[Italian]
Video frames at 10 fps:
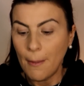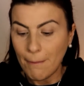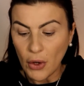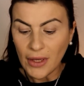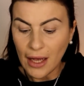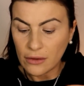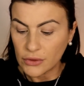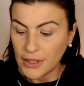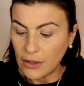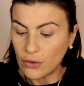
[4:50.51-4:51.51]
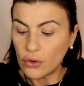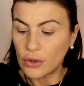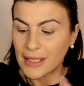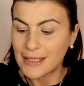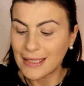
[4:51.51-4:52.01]
poi hanno dei
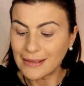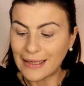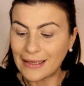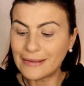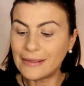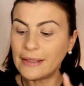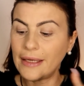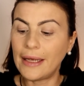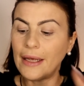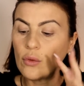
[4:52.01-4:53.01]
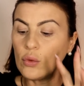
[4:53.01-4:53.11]
colori satin e